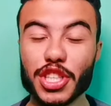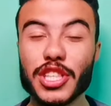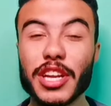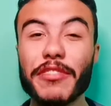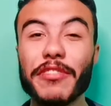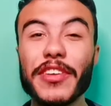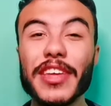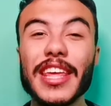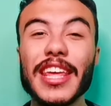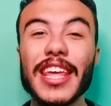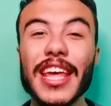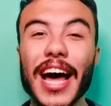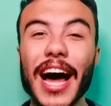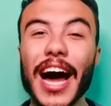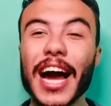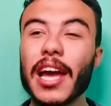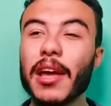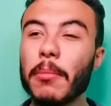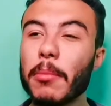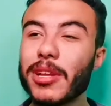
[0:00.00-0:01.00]
عشنا فيه
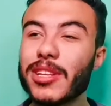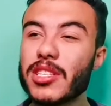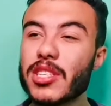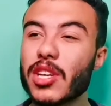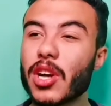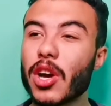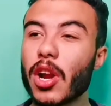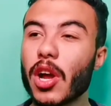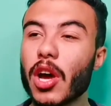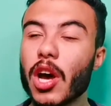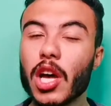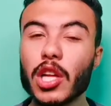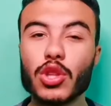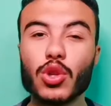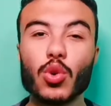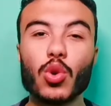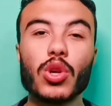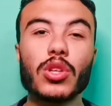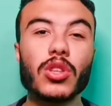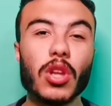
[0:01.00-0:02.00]
اجمل
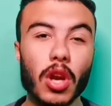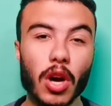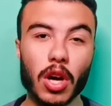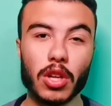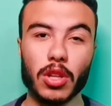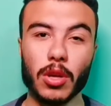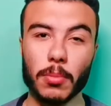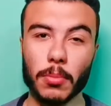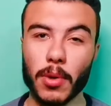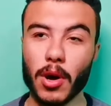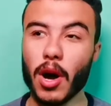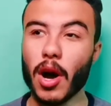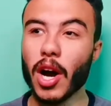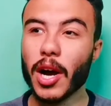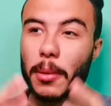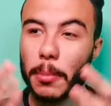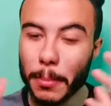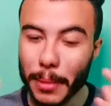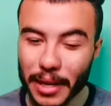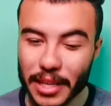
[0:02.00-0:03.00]
ذكريات كره القدم
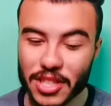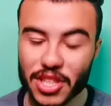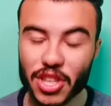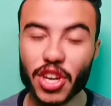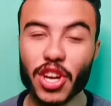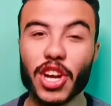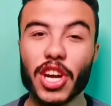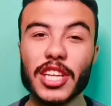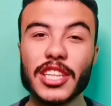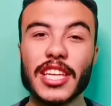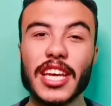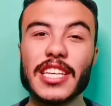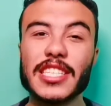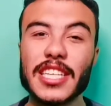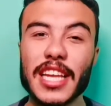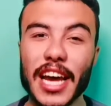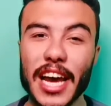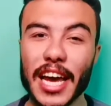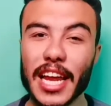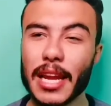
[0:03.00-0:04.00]
اجمل ذكريات
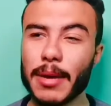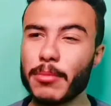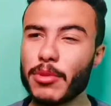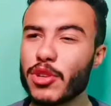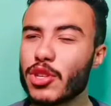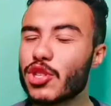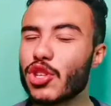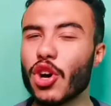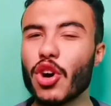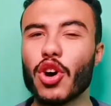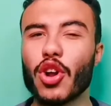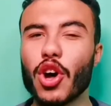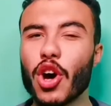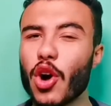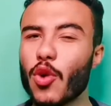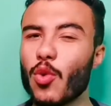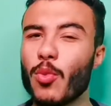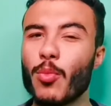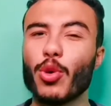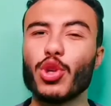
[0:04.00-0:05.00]
كاس العالم
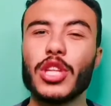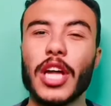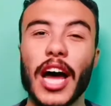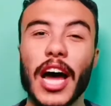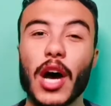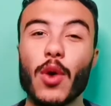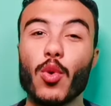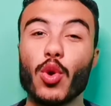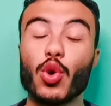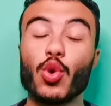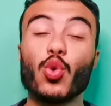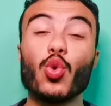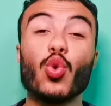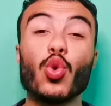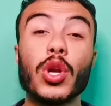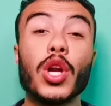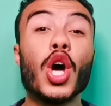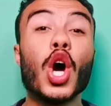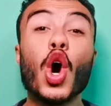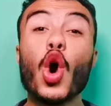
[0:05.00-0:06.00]
اثاره ومتعه
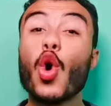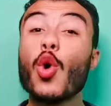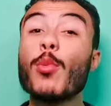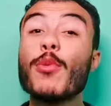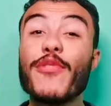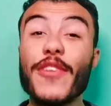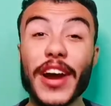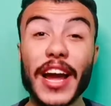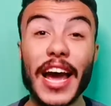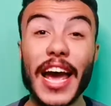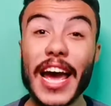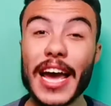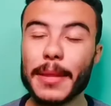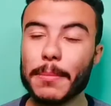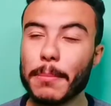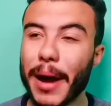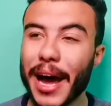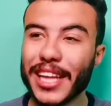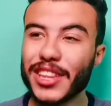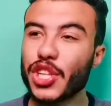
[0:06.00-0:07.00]
وجنون
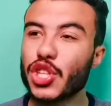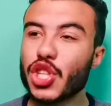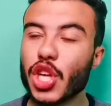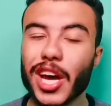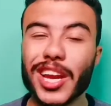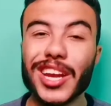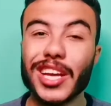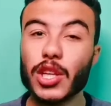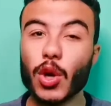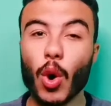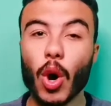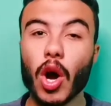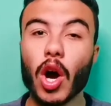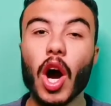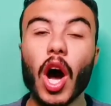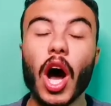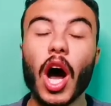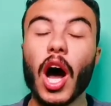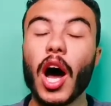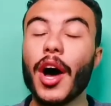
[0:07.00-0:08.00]
ومفاجات محدش كان
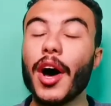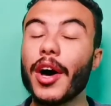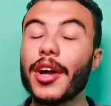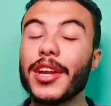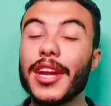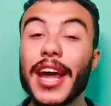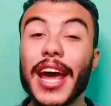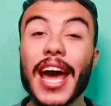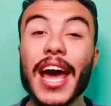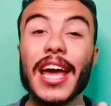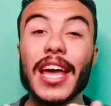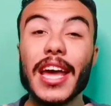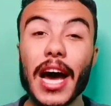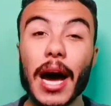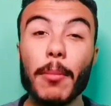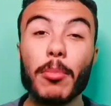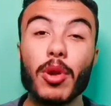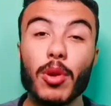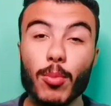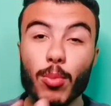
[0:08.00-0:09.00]
يتوقعها نهائي
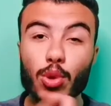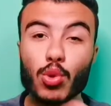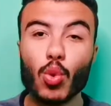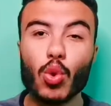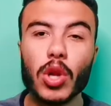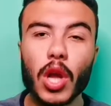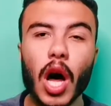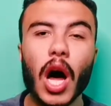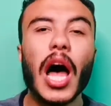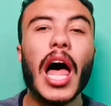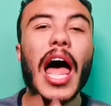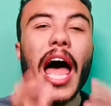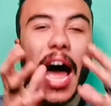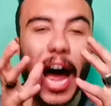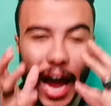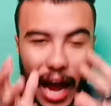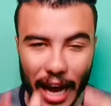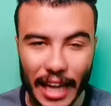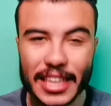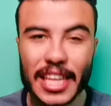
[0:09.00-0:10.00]
قبل البطوله
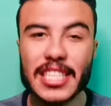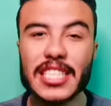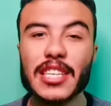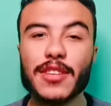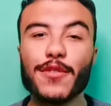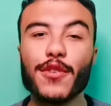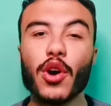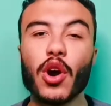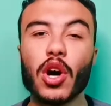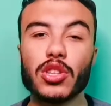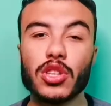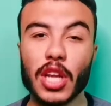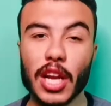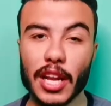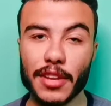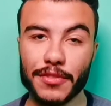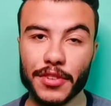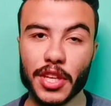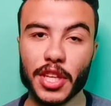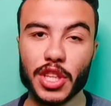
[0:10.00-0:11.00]
حدثت في
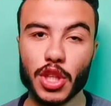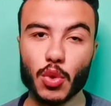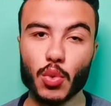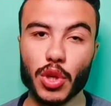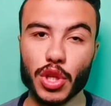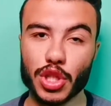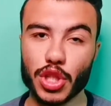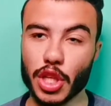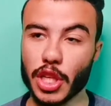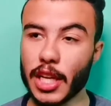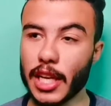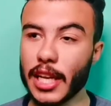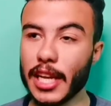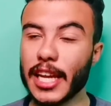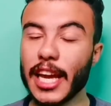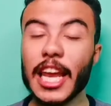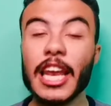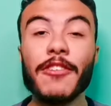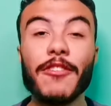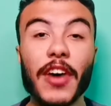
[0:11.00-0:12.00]
قطر 2022
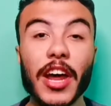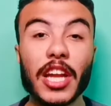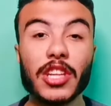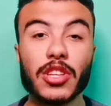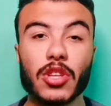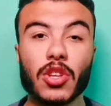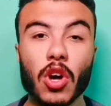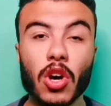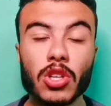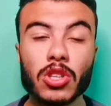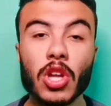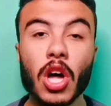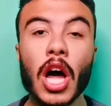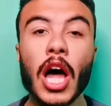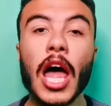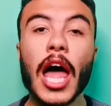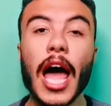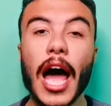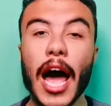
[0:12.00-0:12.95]
هنتكلم في حلقه النهارده